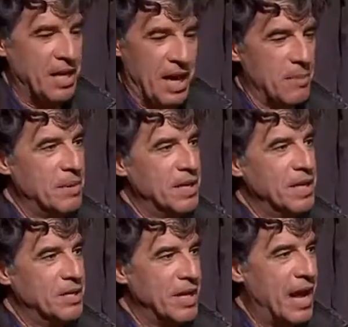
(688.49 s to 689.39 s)
ah. abria,
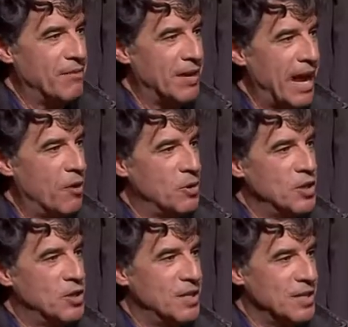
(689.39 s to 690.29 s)
tirava lá,
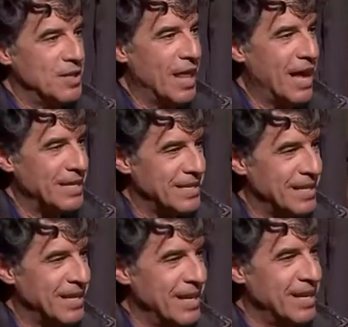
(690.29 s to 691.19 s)
Origens
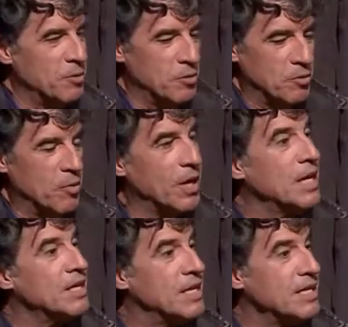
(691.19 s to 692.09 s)
Lessa, tudo com
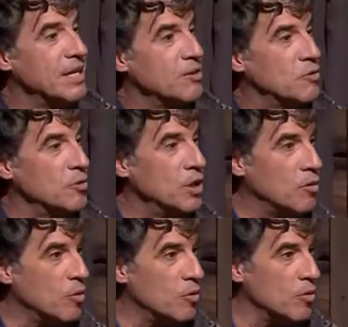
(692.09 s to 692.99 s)
aqueles desenhos do
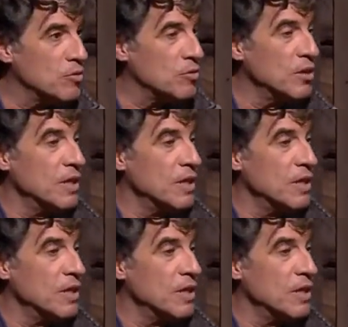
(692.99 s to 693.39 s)
Nico Rosso.